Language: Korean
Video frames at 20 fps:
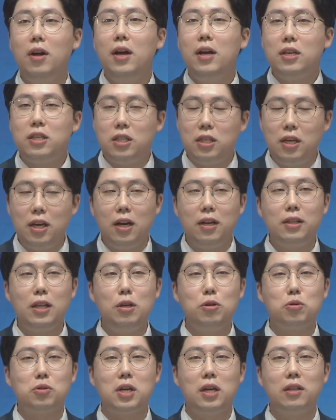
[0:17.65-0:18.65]
시행된
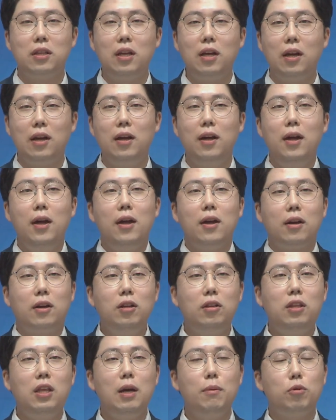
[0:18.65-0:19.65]
조사인데
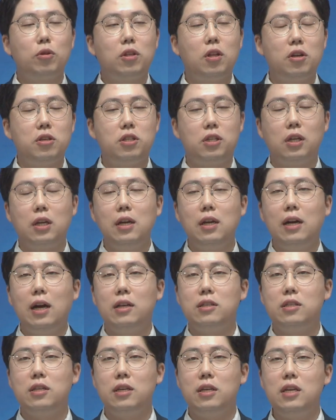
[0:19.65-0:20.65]
그때부터
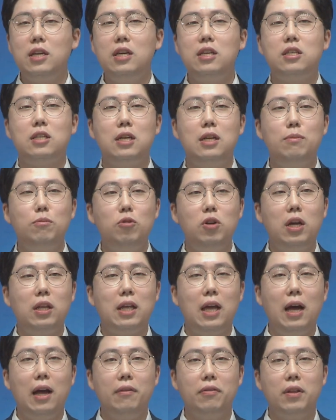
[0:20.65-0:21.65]
지금까지 이 질문에
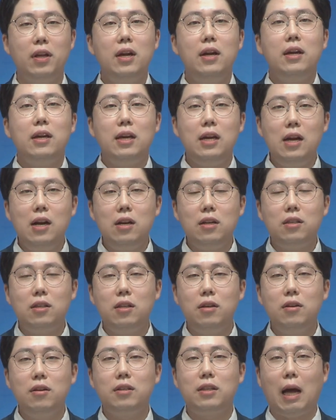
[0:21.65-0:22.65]
대한
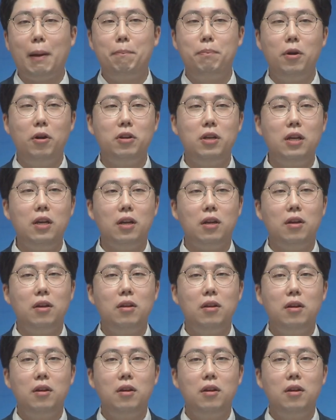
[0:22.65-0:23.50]
1등 답변이